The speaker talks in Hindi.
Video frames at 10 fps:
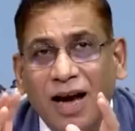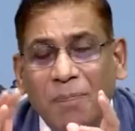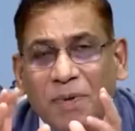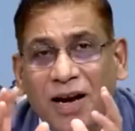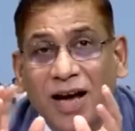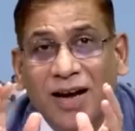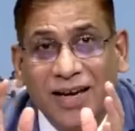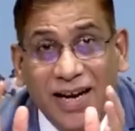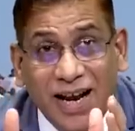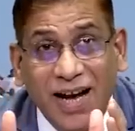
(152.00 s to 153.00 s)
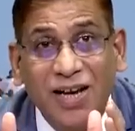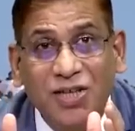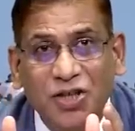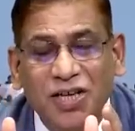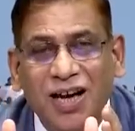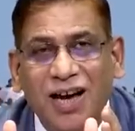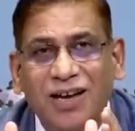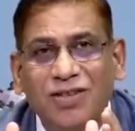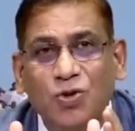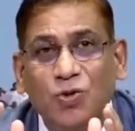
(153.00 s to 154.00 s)
अपना अकेला हज किया
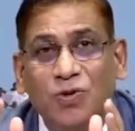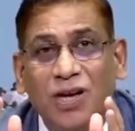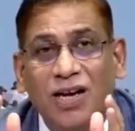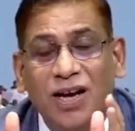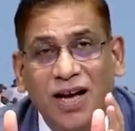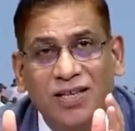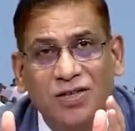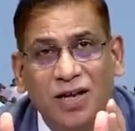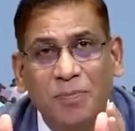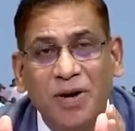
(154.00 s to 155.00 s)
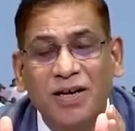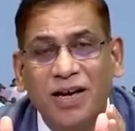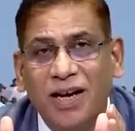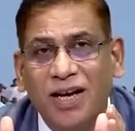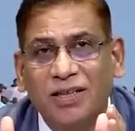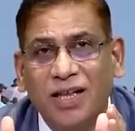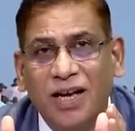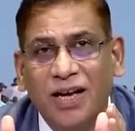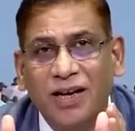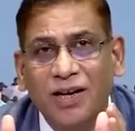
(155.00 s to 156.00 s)
जो उनका लास्ट सरमन
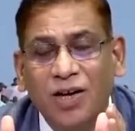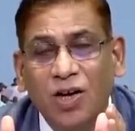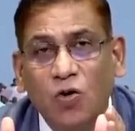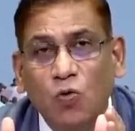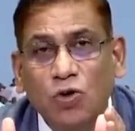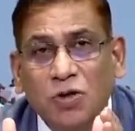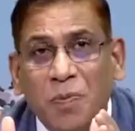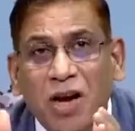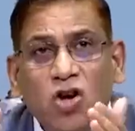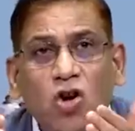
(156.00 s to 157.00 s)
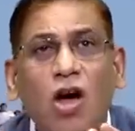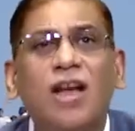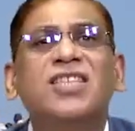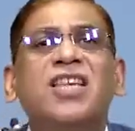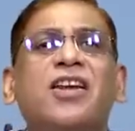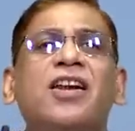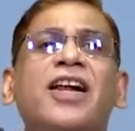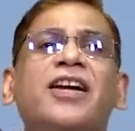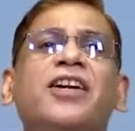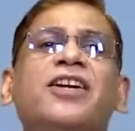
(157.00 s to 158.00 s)
कहलाता है उसमें लॉ से
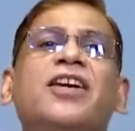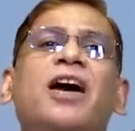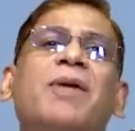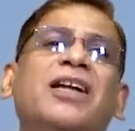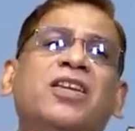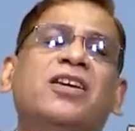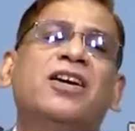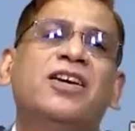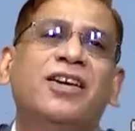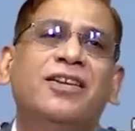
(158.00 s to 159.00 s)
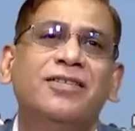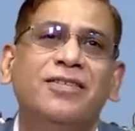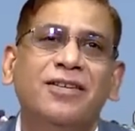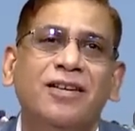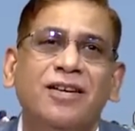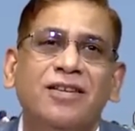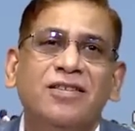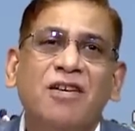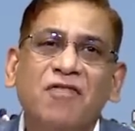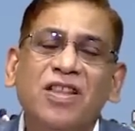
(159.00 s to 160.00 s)
रिलेटेड क्या बातें कही हैं
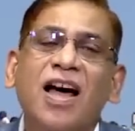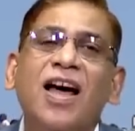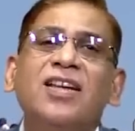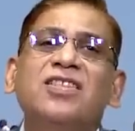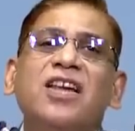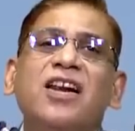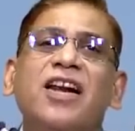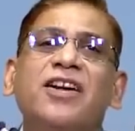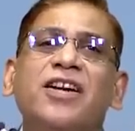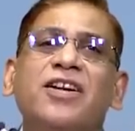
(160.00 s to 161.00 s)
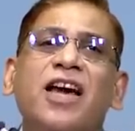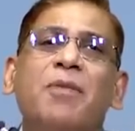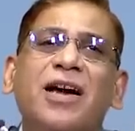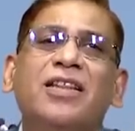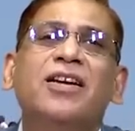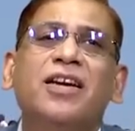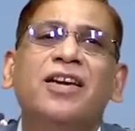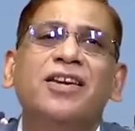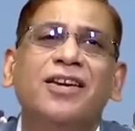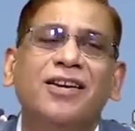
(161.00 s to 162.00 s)
संविधान से रिलेटेड क्या बातें
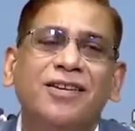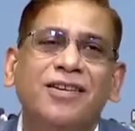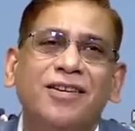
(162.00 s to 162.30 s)
कही हैं